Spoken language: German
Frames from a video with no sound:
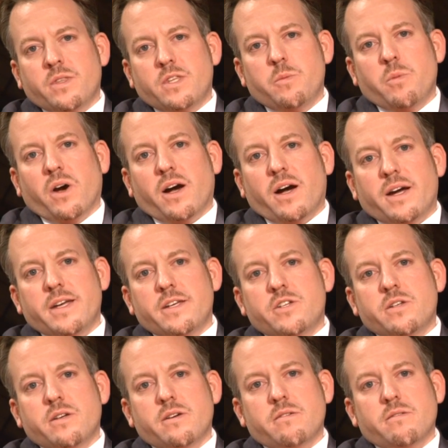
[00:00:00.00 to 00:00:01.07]
Die
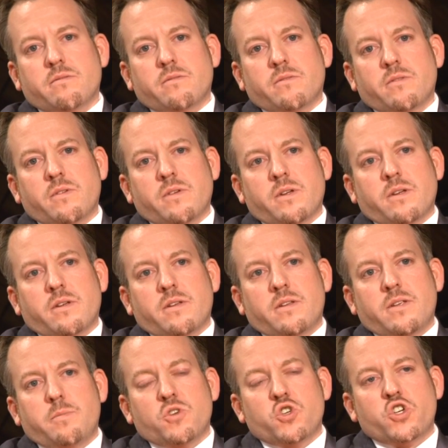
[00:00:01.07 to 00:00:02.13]
Bereiche,
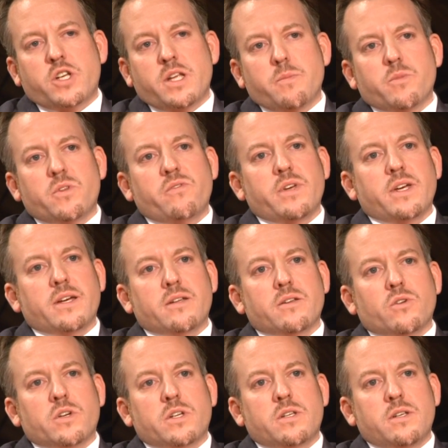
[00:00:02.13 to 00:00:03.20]
die bestimmt werden
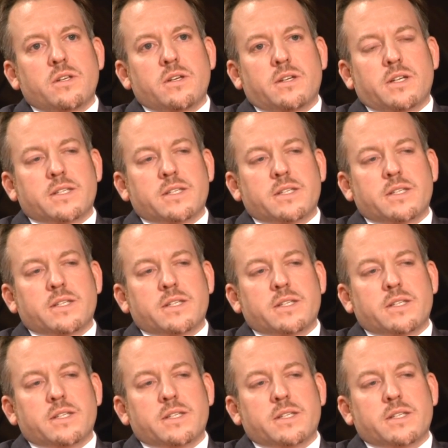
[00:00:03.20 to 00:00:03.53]
durch die